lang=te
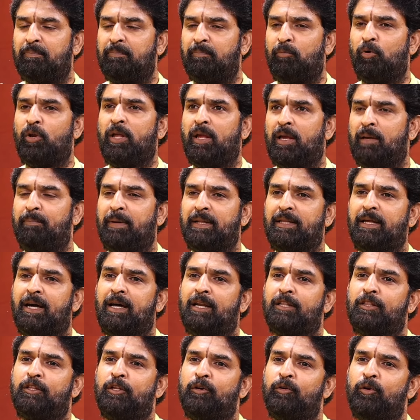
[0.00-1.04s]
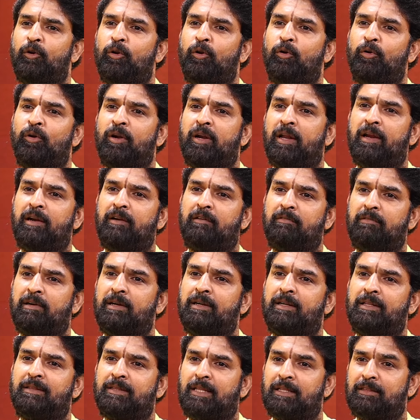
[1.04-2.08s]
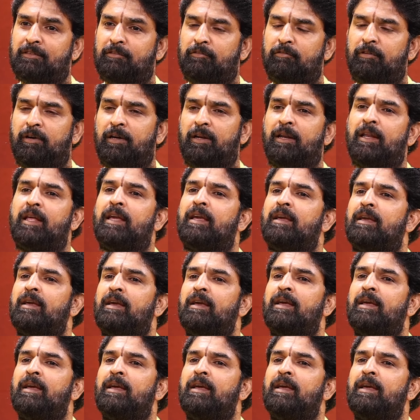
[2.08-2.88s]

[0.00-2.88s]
పోనీ పదార్థంలో ఉండేటువంటి తత్వాల్ని